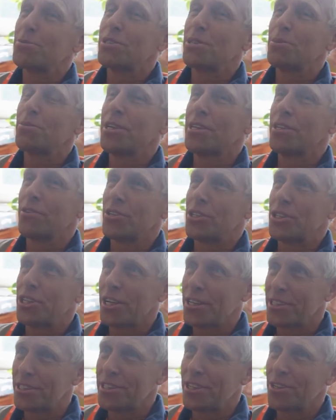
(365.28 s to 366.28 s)
семейного
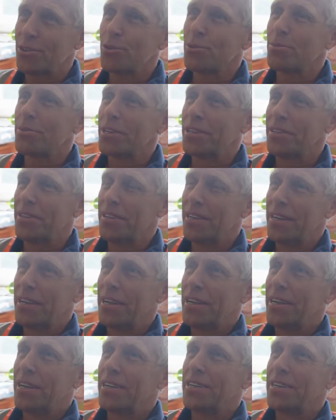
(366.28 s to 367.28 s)
счастья дома,
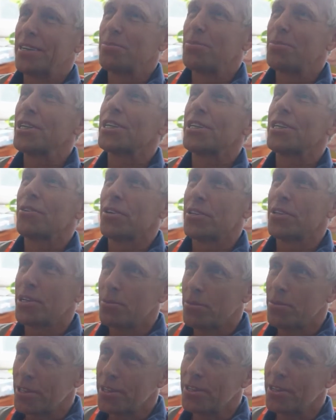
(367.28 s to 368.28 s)
э, мирного
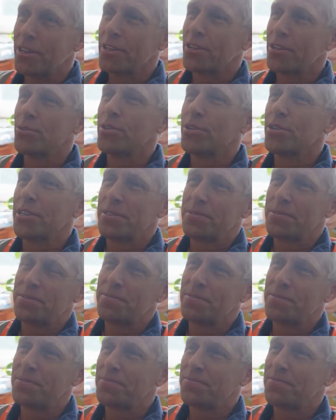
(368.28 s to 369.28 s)
неба над головой,
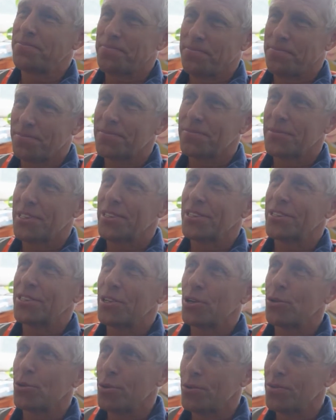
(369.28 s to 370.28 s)

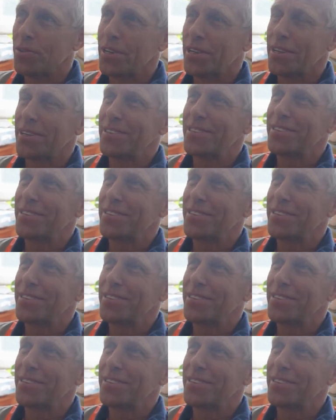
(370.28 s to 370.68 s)
здоровья